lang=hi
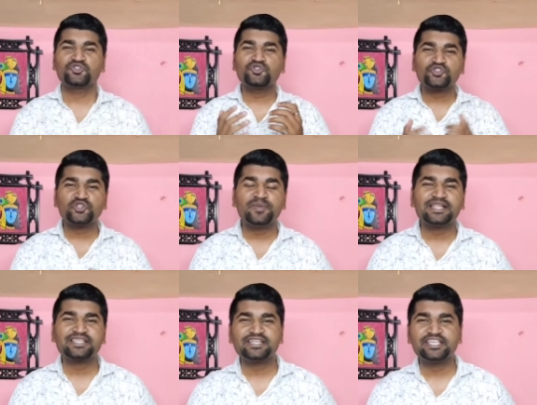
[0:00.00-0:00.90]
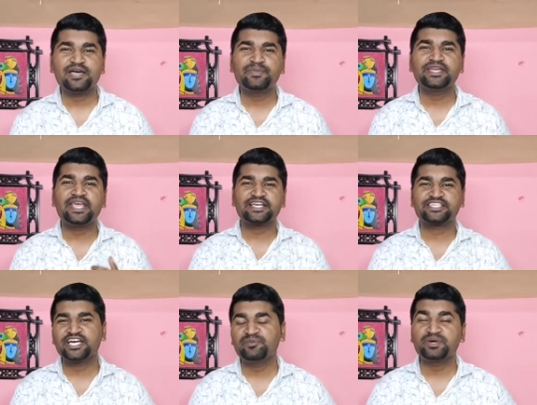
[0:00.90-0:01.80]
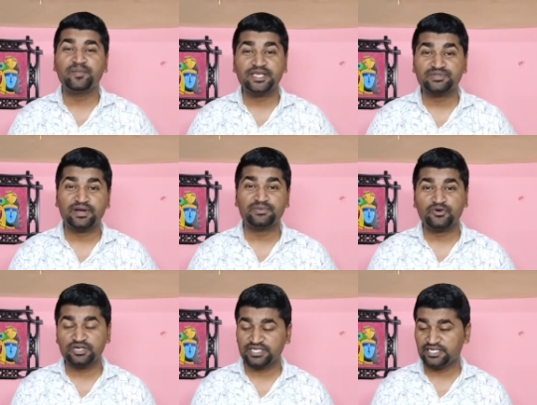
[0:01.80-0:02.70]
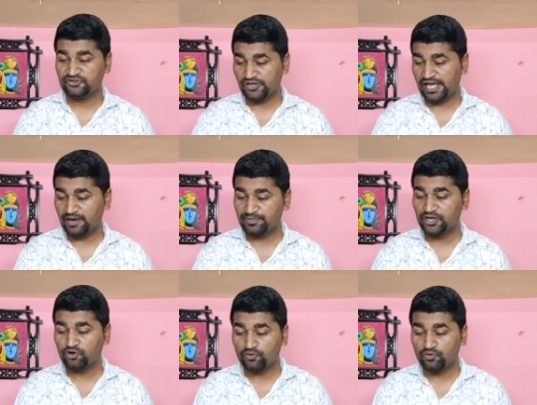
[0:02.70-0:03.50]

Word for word: तो दोस्तों बात करते हैं यहाँ पे नेक्स्ट अपकमिंग स्मार्टफोन की तो यहाँ पे